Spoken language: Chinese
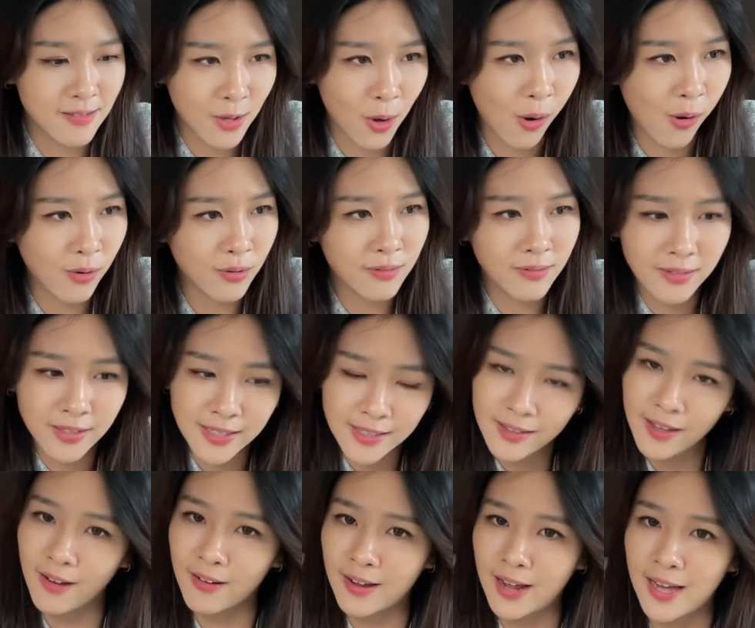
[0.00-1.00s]
从心
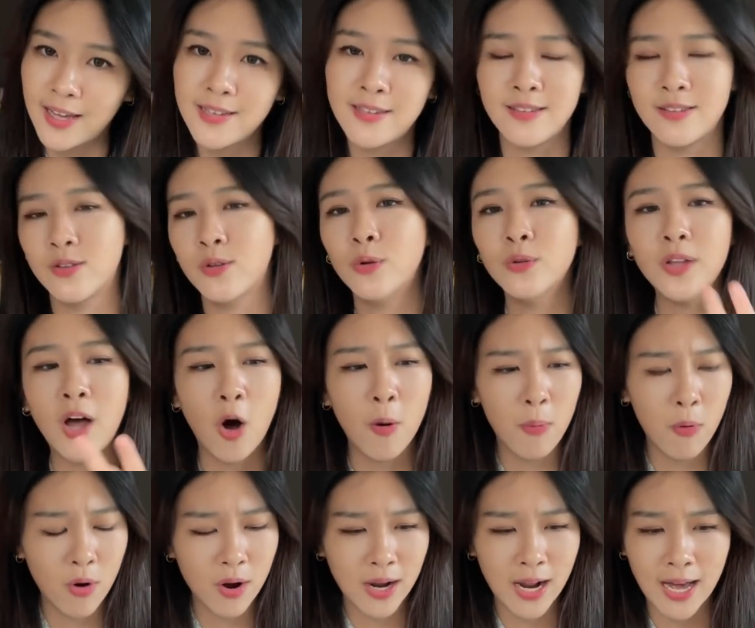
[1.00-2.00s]
跳开始，从脑
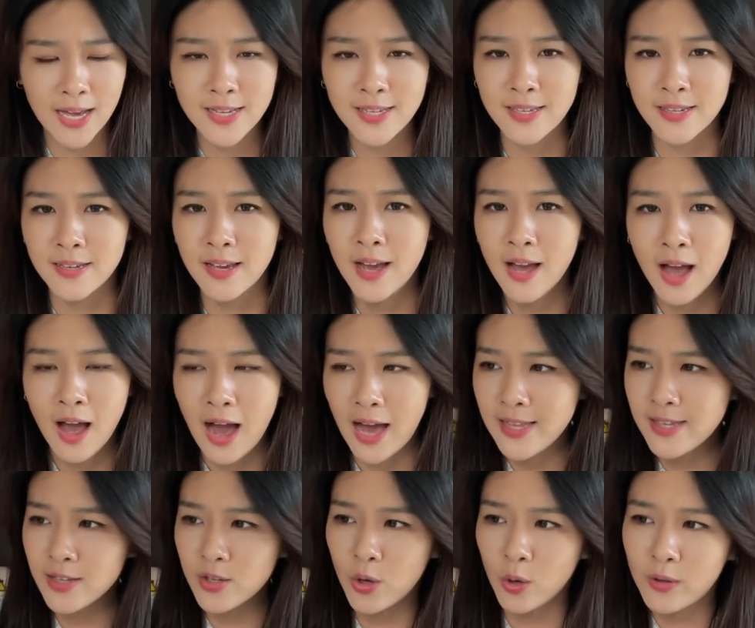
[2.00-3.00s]
波开始，还
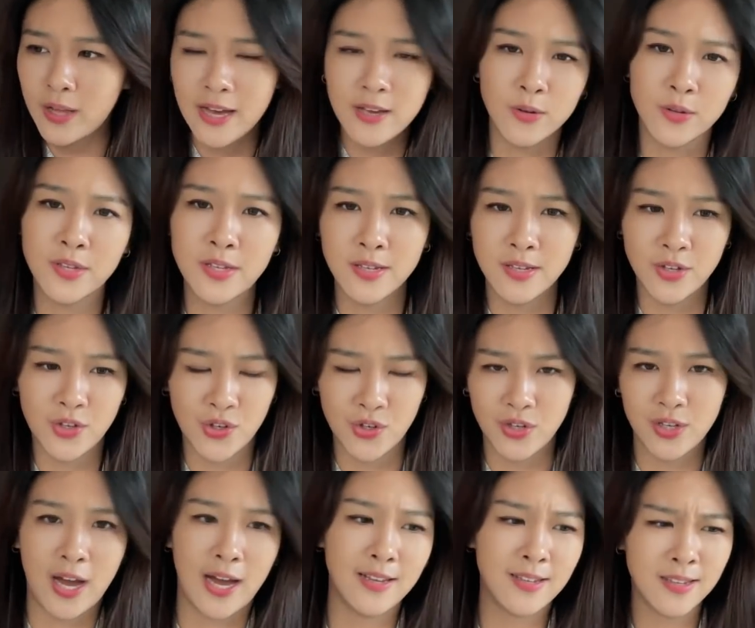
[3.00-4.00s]
是从它有四
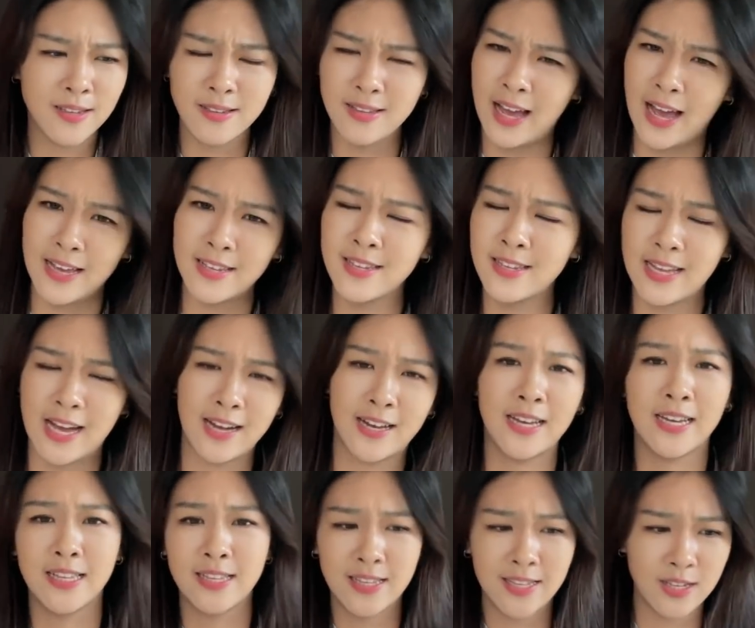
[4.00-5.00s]
肢，还是它可
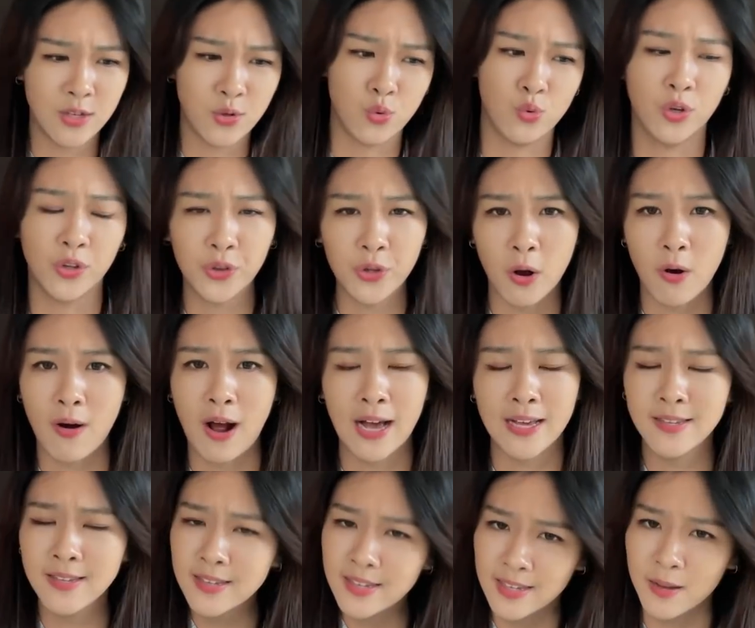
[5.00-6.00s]
以自主的动，还
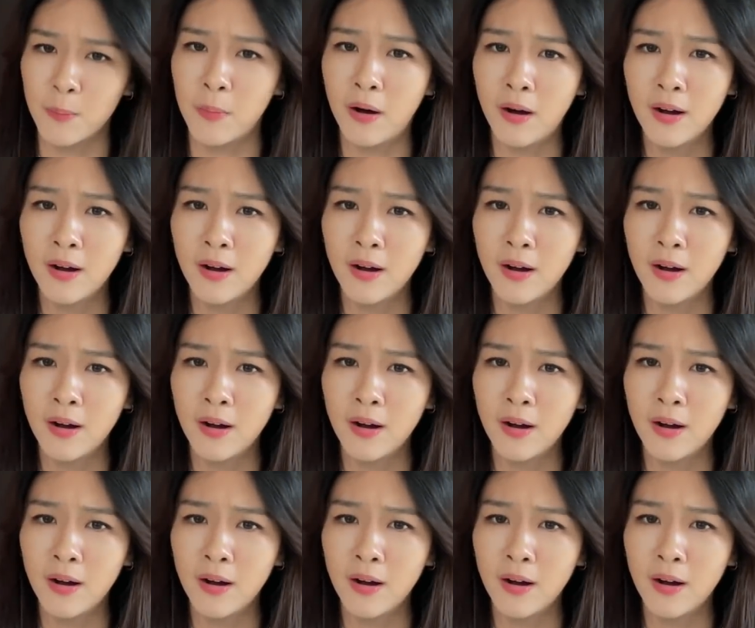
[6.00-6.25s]
是什么？